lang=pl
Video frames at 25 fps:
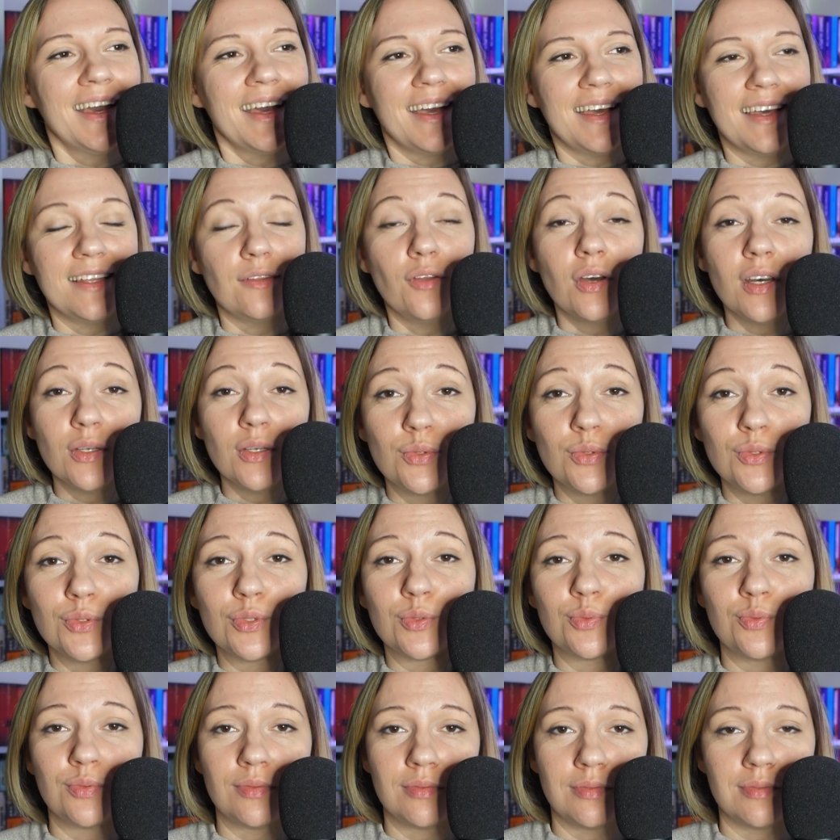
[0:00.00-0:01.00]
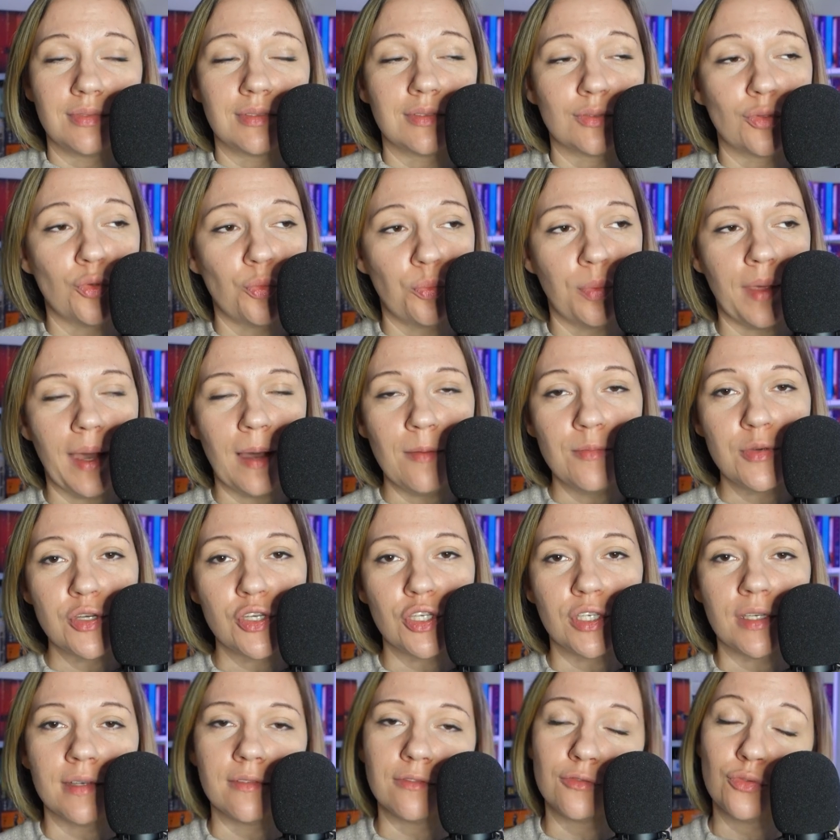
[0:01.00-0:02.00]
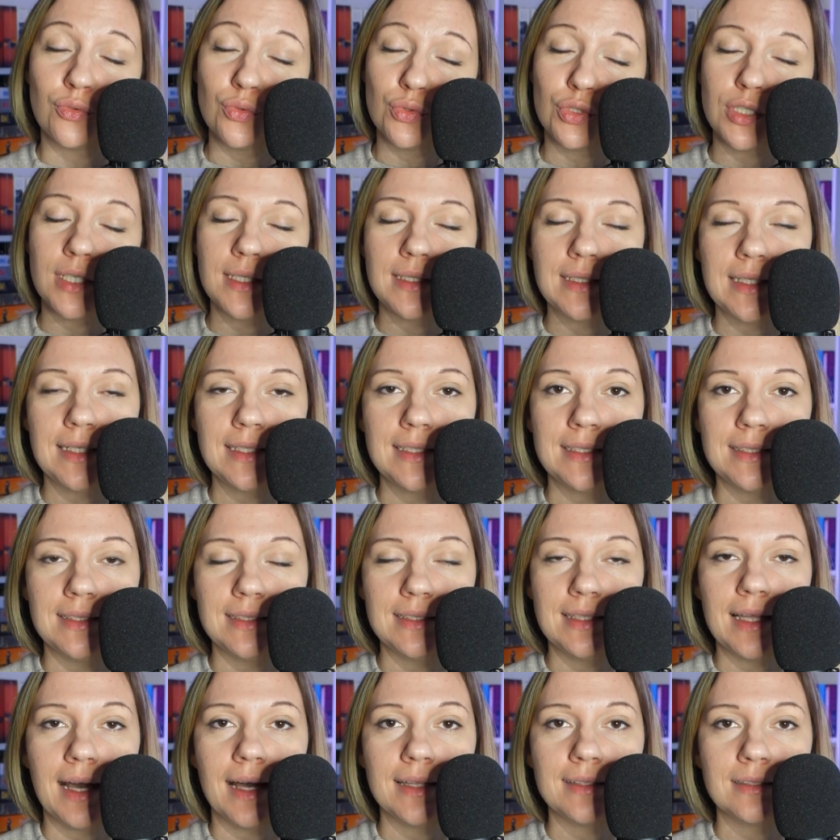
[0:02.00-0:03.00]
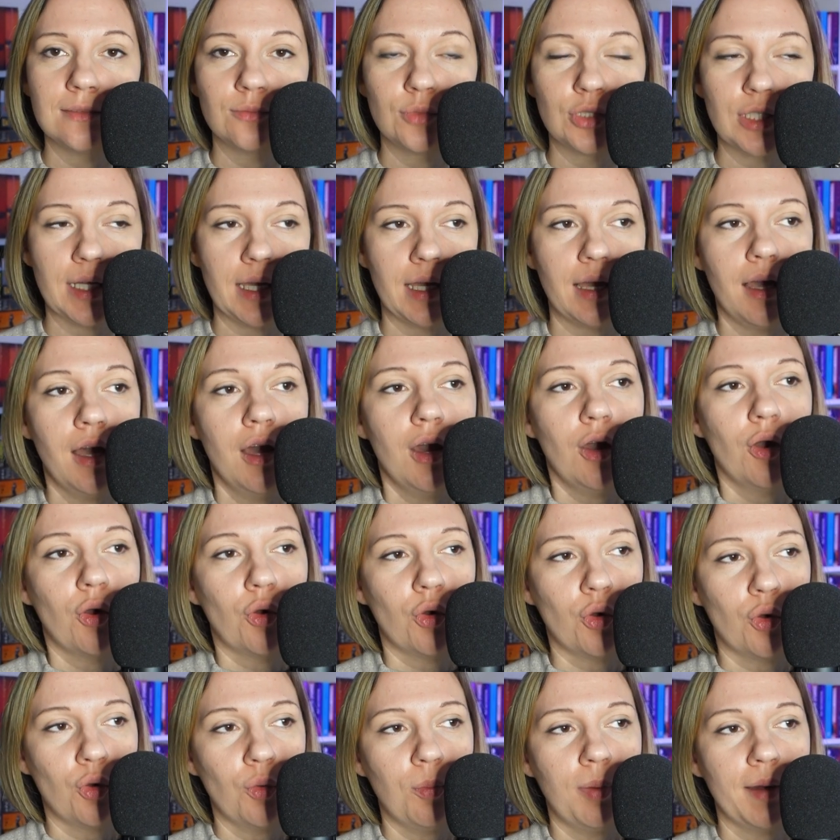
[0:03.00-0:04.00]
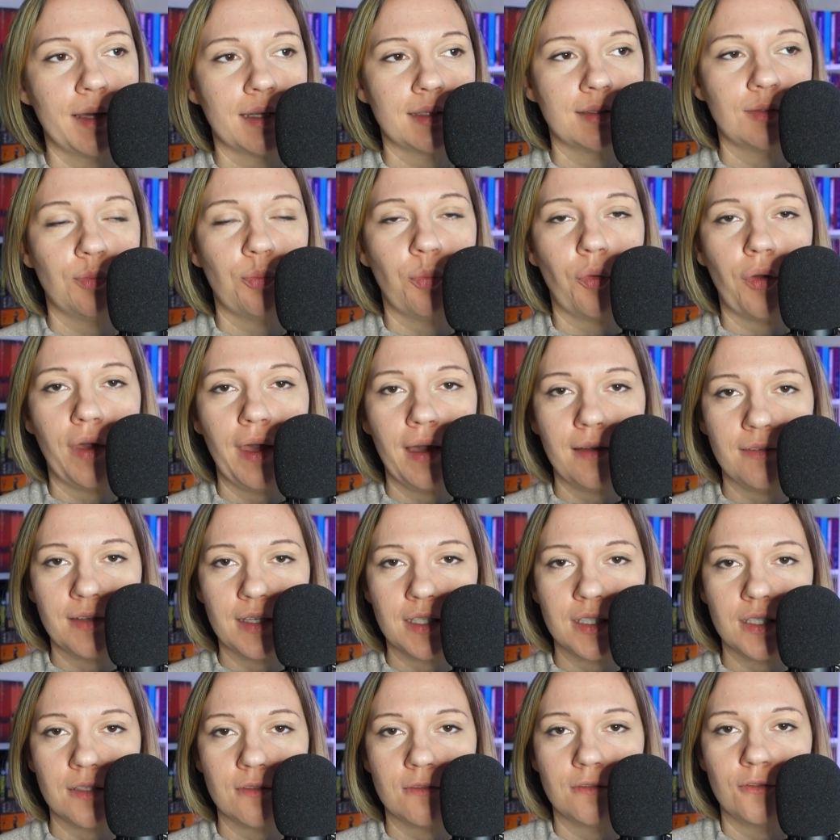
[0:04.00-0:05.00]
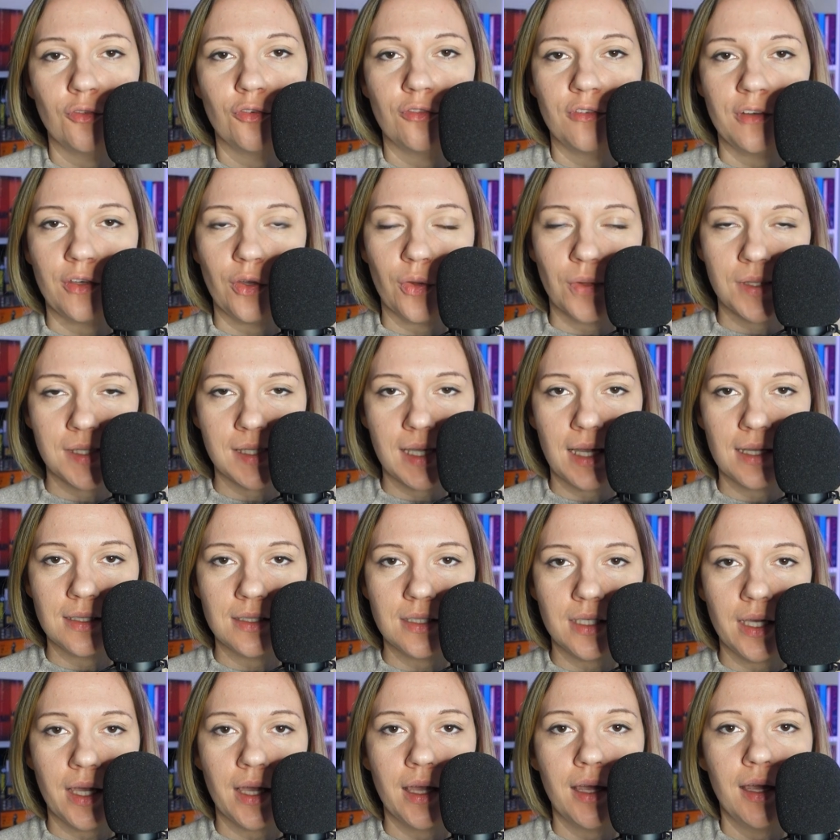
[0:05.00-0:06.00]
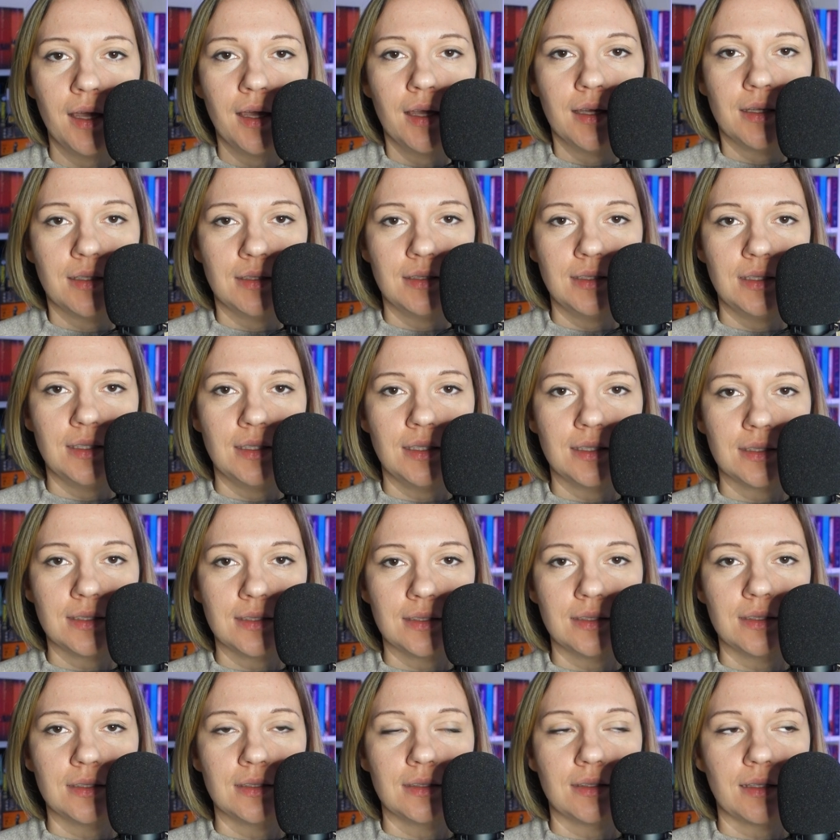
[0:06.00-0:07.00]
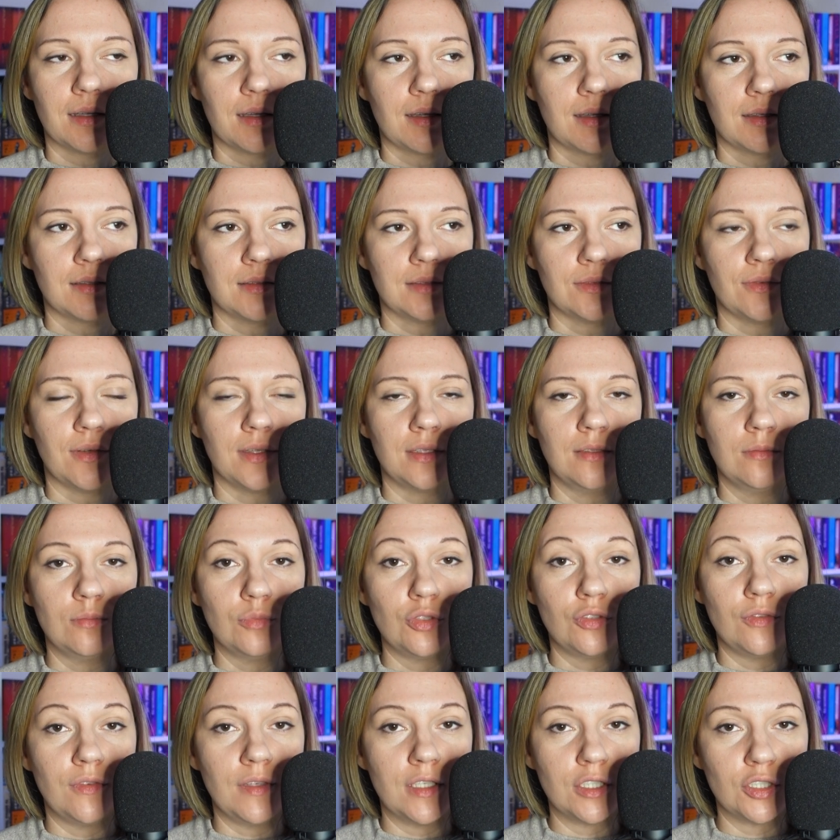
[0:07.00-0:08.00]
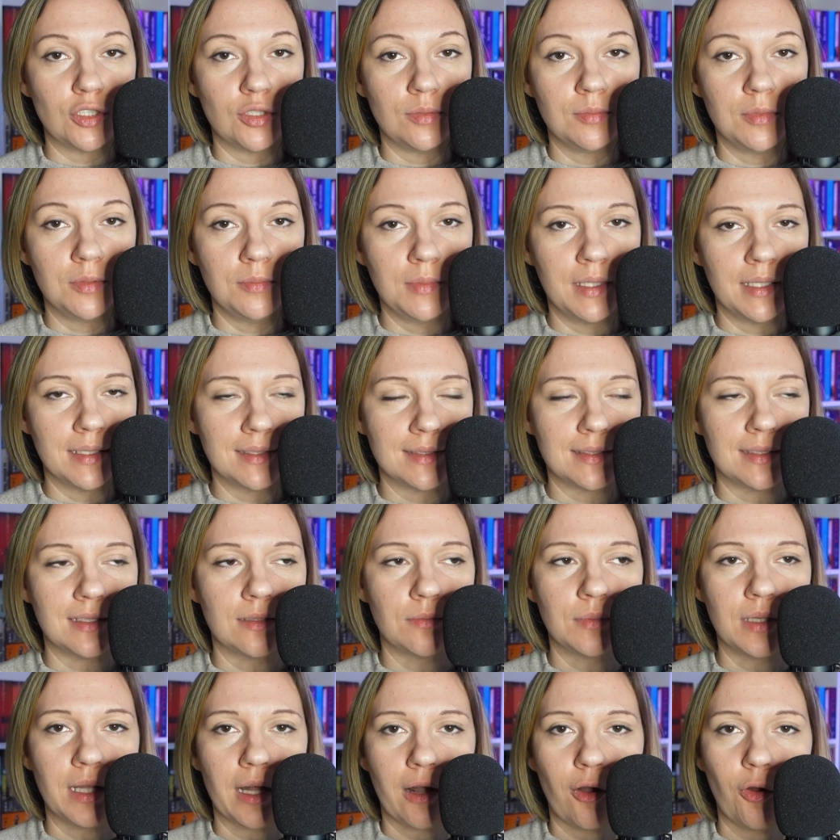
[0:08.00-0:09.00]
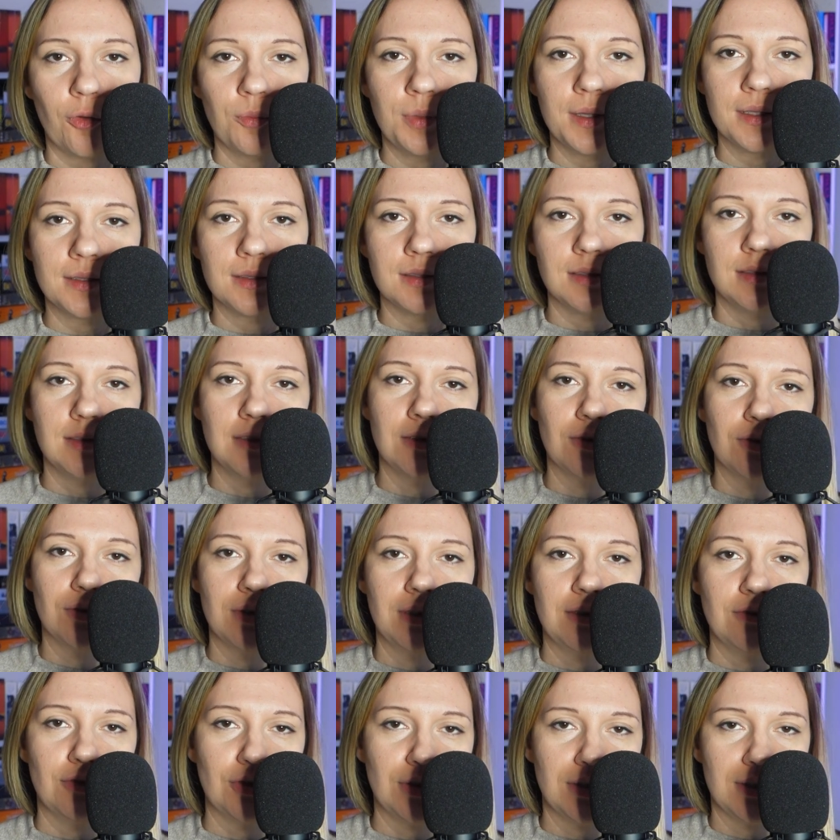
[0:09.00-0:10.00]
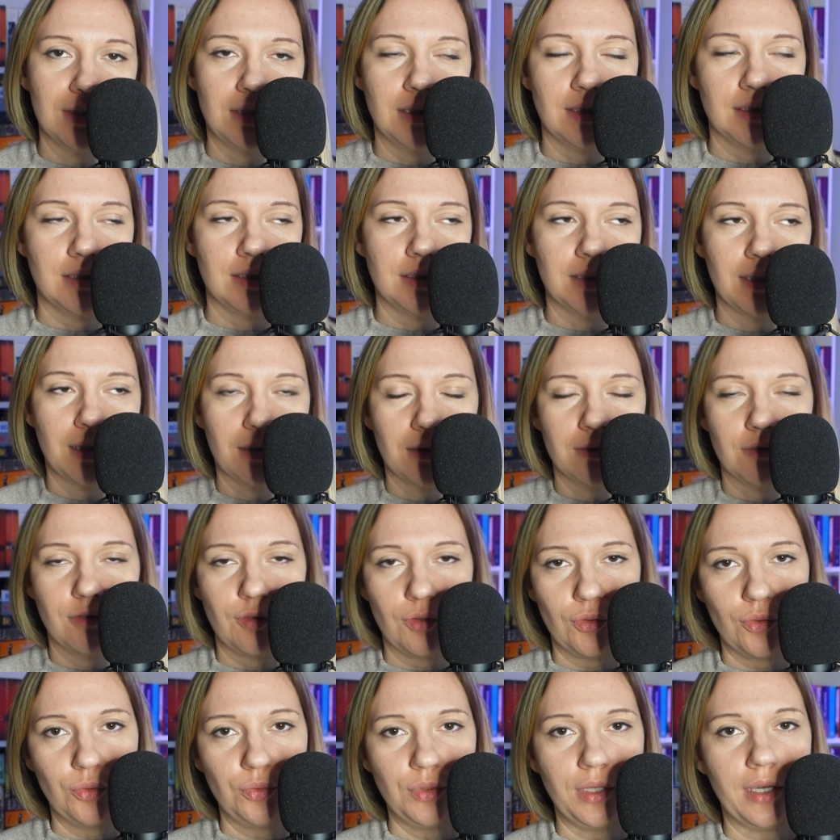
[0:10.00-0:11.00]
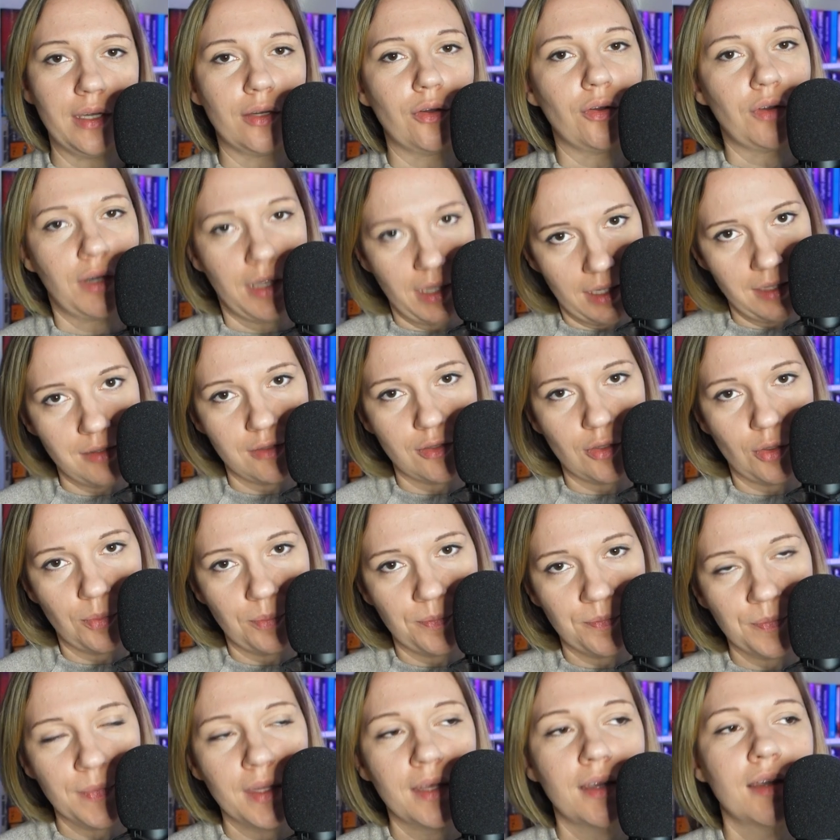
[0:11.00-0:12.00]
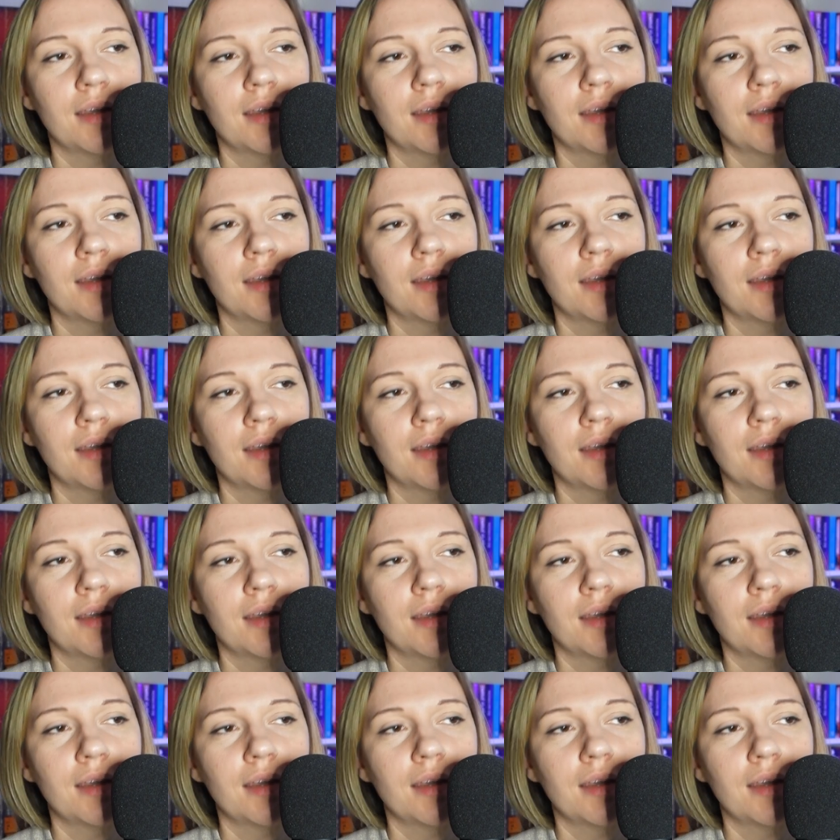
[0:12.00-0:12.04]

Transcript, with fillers: E, a tu skupiamy się w dużej części na tym, że Hubert pojawia się w nowej osadzie, gdzie jest tak zwanym świeżym mięsem dla kobiet i one wszystkie się tak wokół niego kręcą.